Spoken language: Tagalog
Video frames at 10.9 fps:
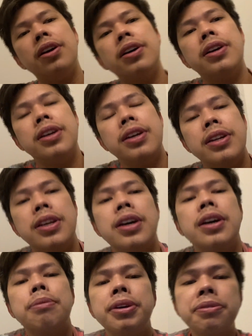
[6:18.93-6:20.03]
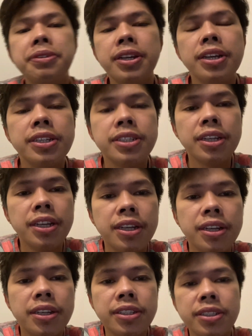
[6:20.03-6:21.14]
And uh, by the way guys,
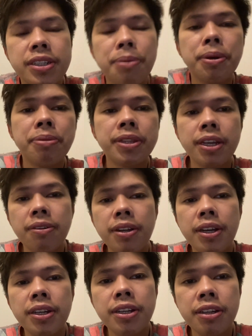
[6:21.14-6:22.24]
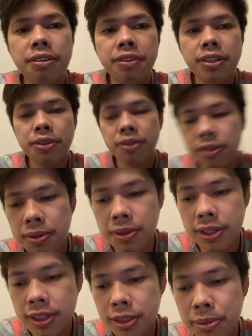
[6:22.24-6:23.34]
eh, since kapapatay ko lang ng video ko
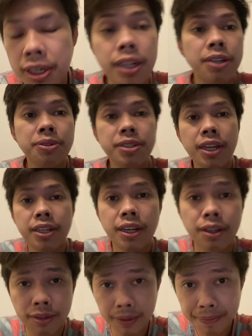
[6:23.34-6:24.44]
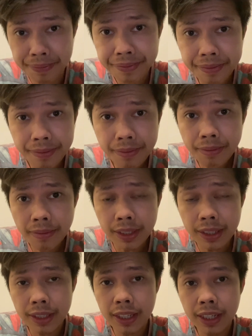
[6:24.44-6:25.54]
which is maliligo sana ako.
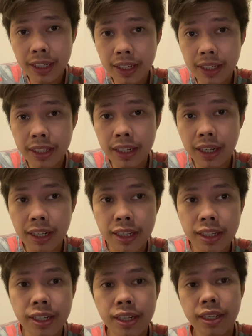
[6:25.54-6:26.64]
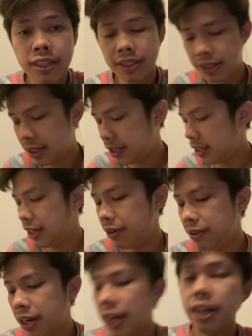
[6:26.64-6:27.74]
And uh, as in
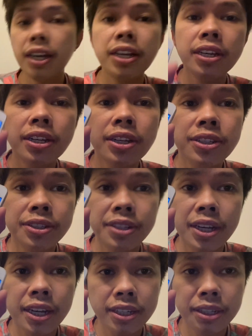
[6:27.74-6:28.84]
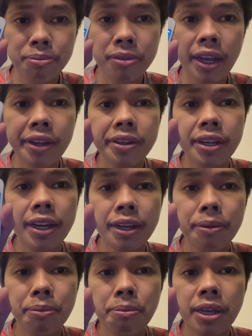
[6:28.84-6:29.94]
ngayon lang, so naka-receive tayo
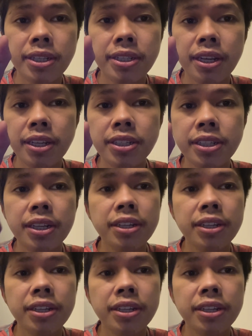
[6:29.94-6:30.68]
ng message